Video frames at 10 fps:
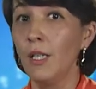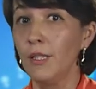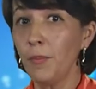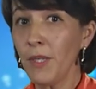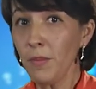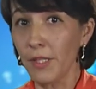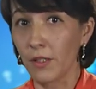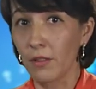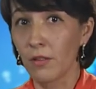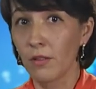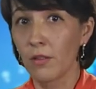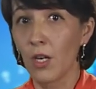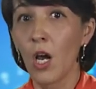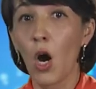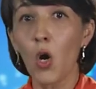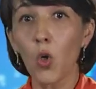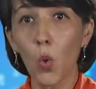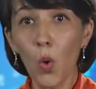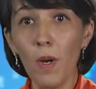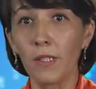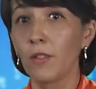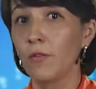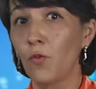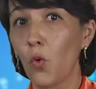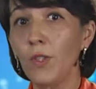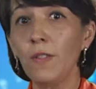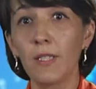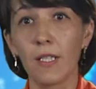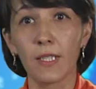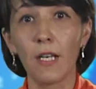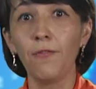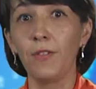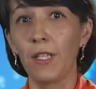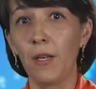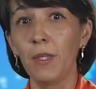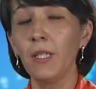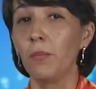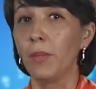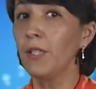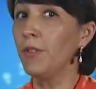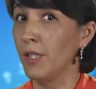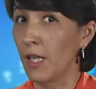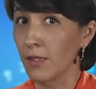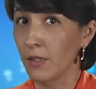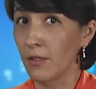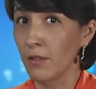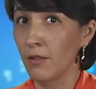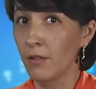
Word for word: Например, кобальт входит в состав витамина В12,